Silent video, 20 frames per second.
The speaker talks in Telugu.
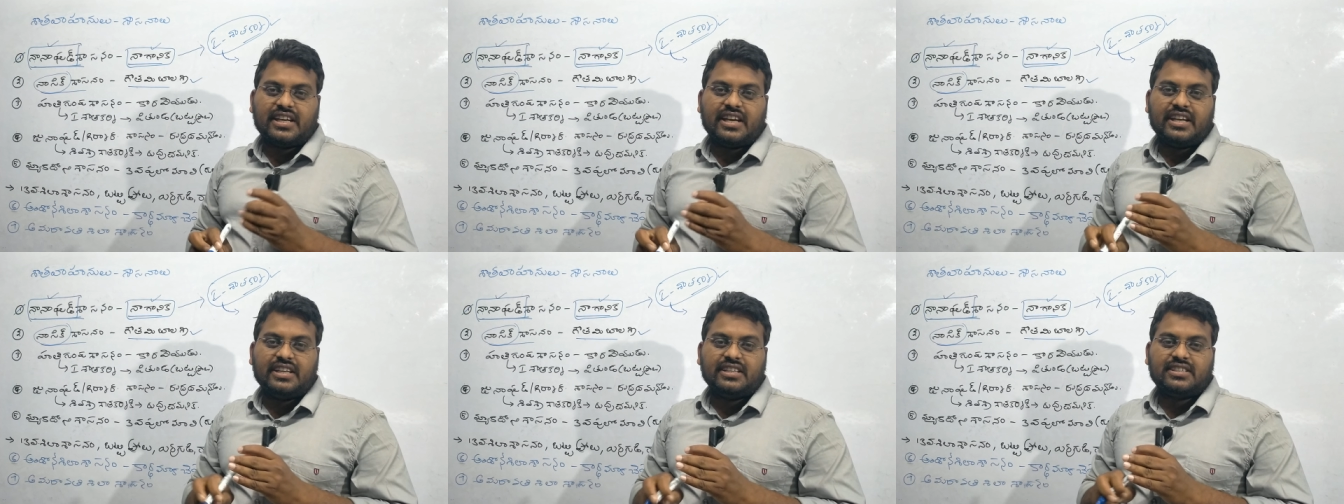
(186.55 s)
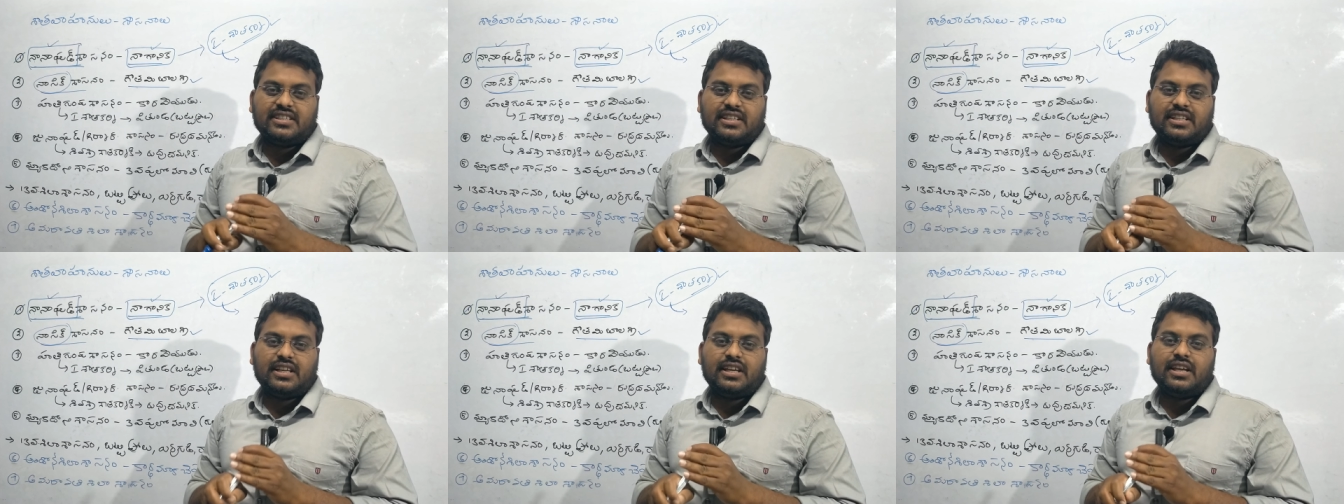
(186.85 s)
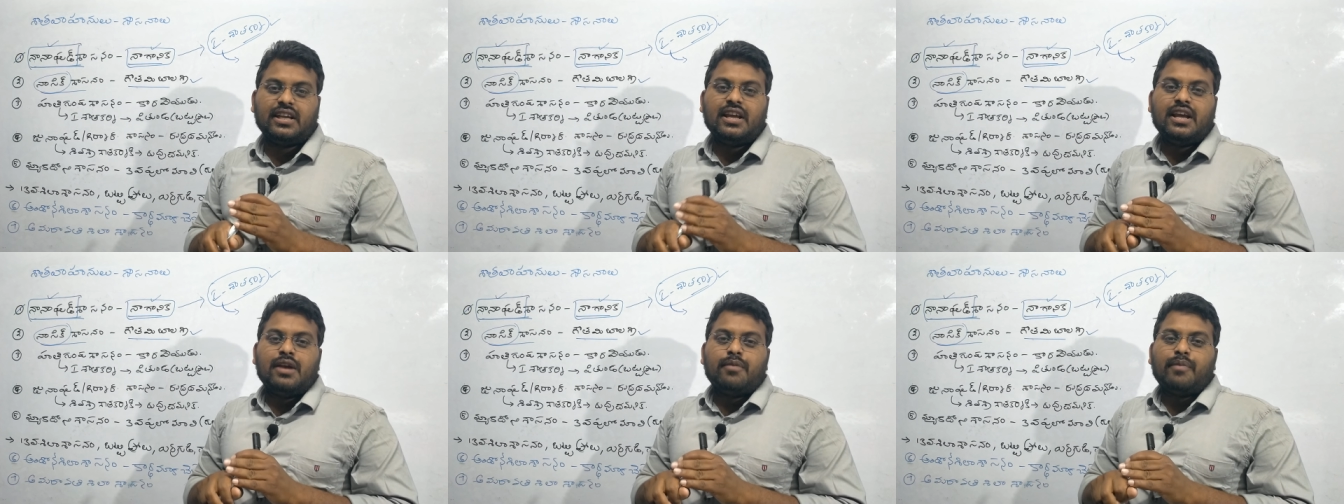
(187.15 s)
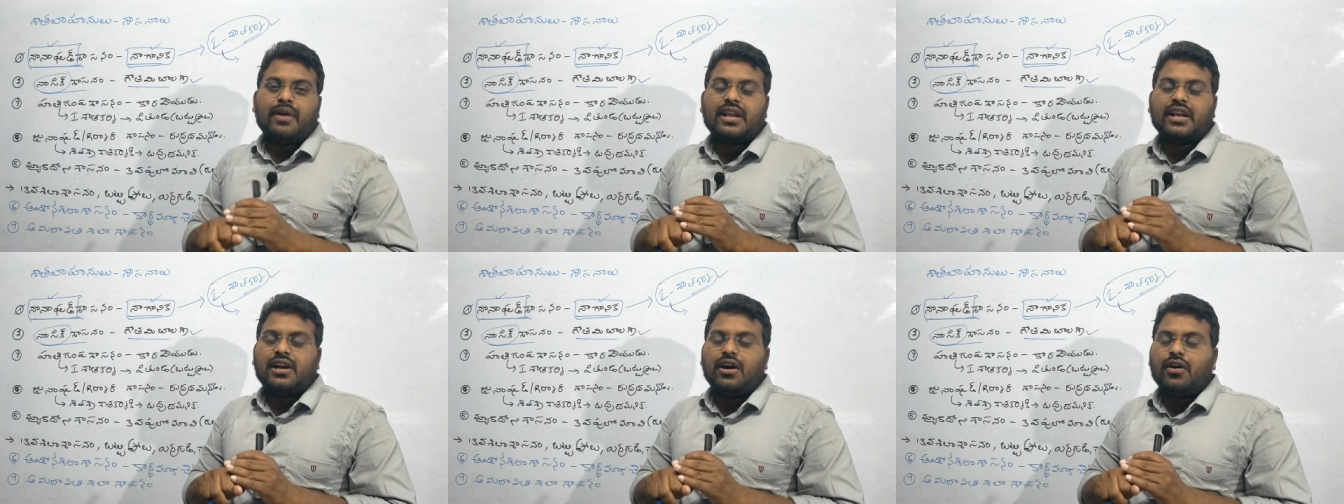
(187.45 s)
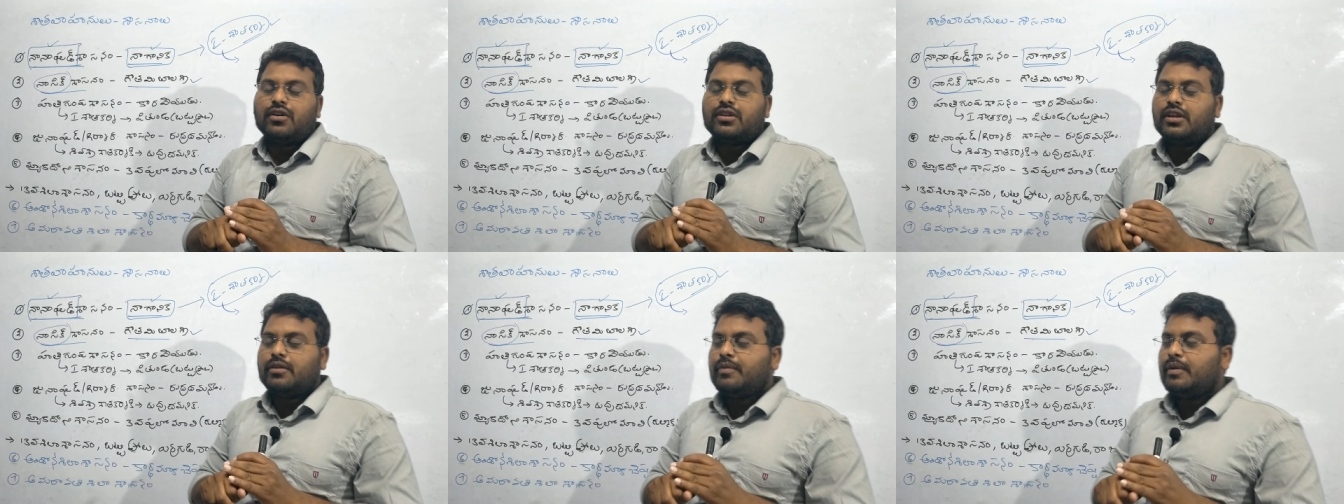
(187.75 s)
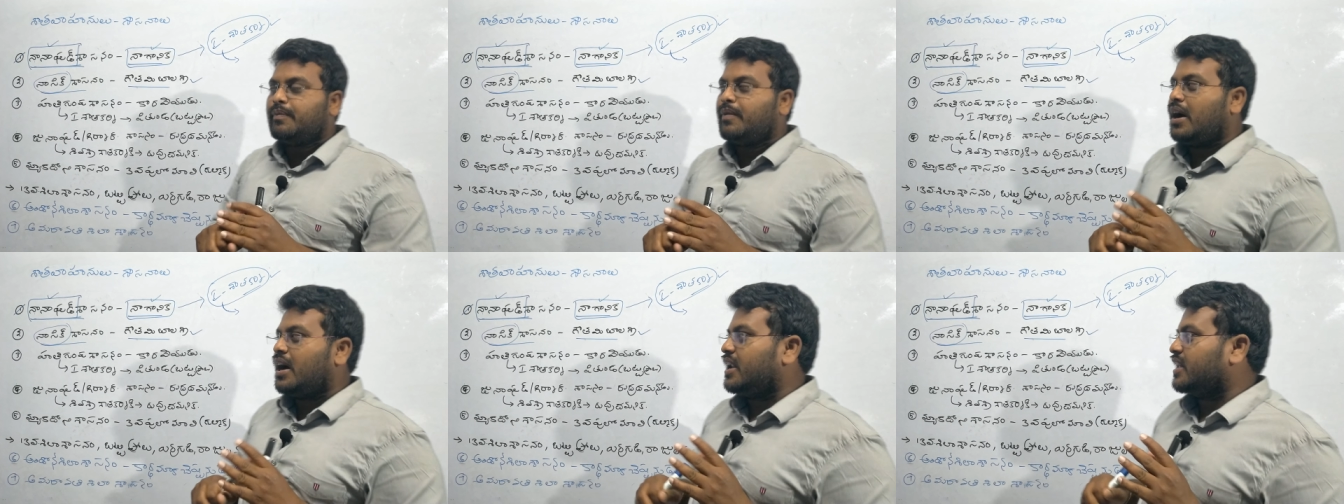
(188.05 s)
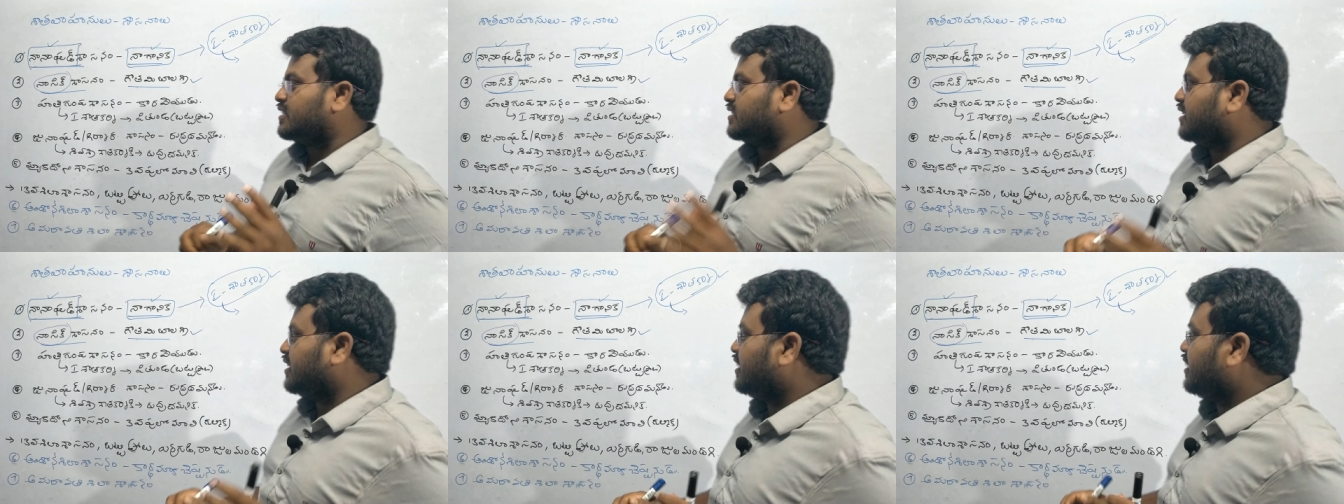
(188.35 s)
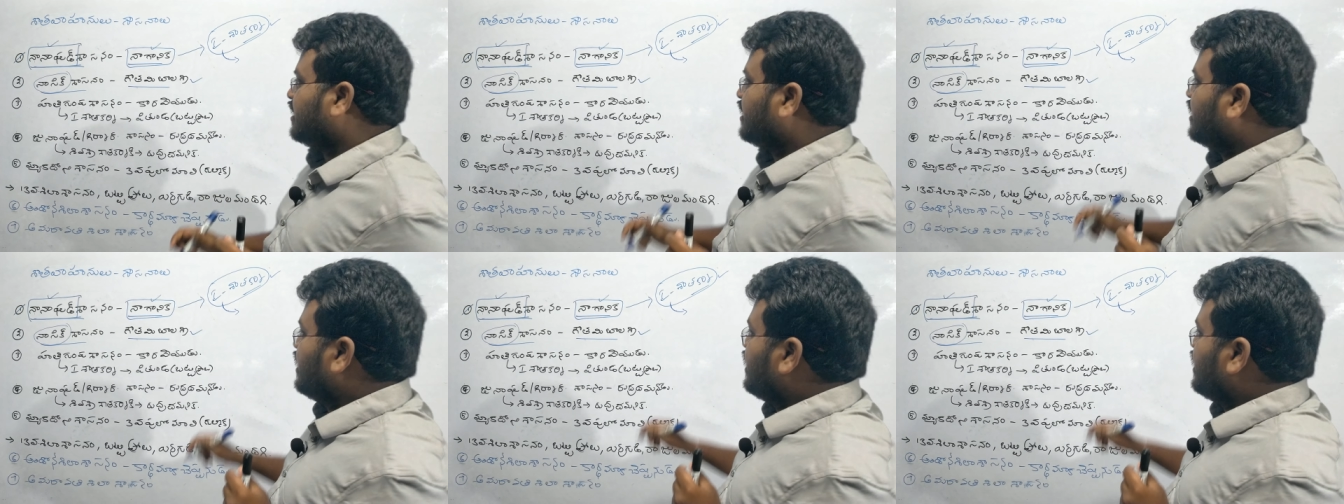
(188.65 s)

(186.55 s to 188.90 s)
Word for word: వేయించింది మరి గౌతమి బాలశ్రీ